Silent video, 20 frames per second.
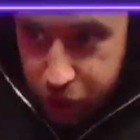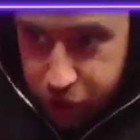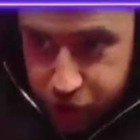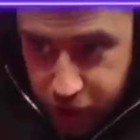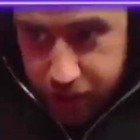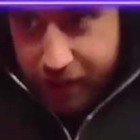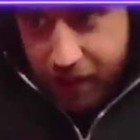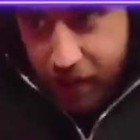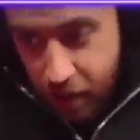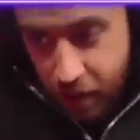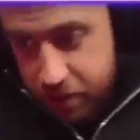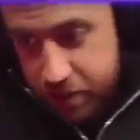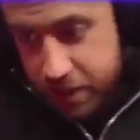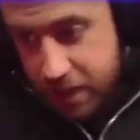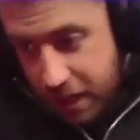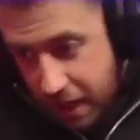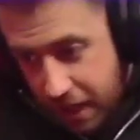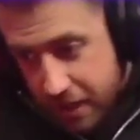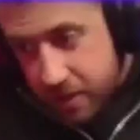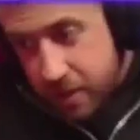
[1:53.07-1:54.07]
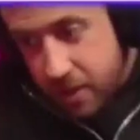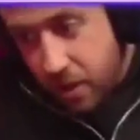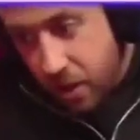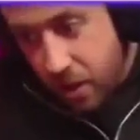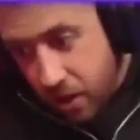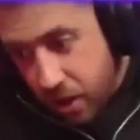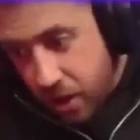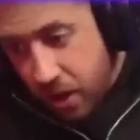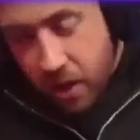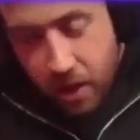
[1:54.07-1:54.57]
tío, o sea, tío,
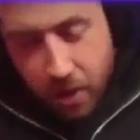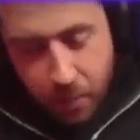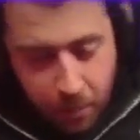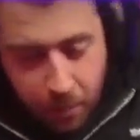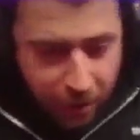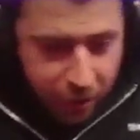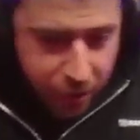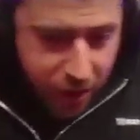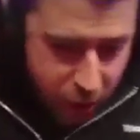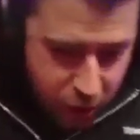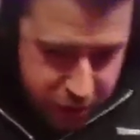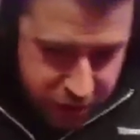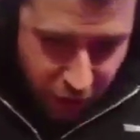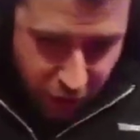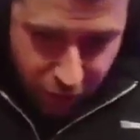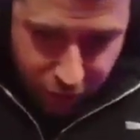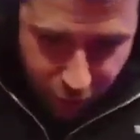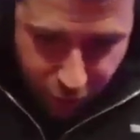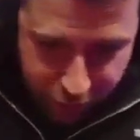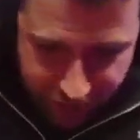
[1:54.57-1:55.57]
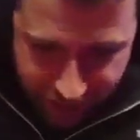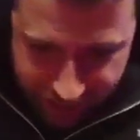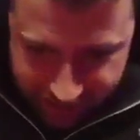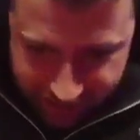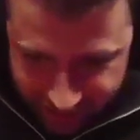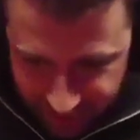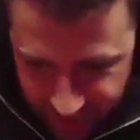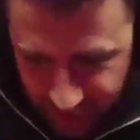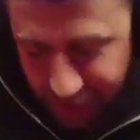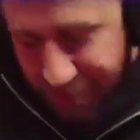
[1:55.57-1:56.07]
voy a hacer una cosa con Fortnite,
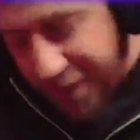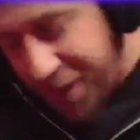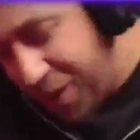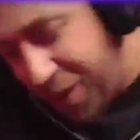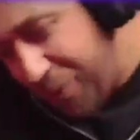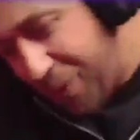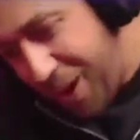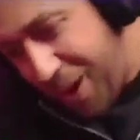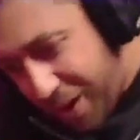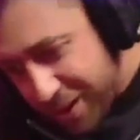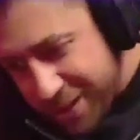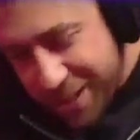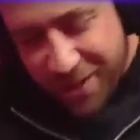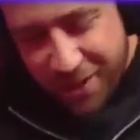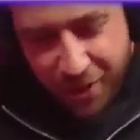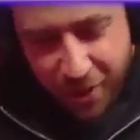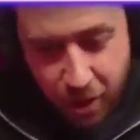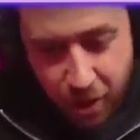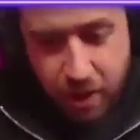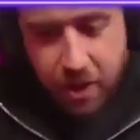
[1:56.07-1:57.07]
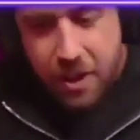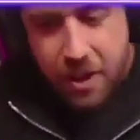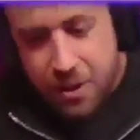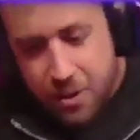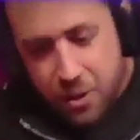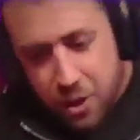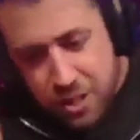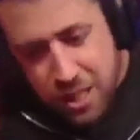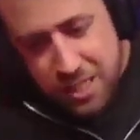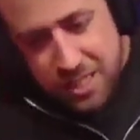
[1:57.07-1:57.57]
tío, pero guau, tío, no, no
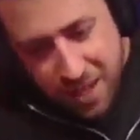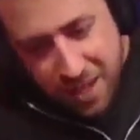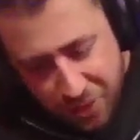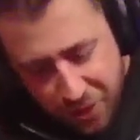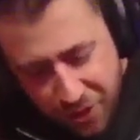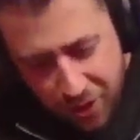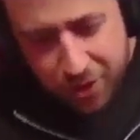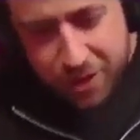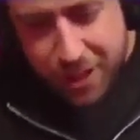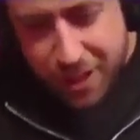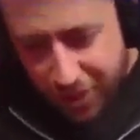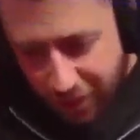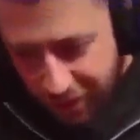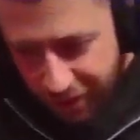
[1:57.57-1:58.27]
sé si decirlo, tío.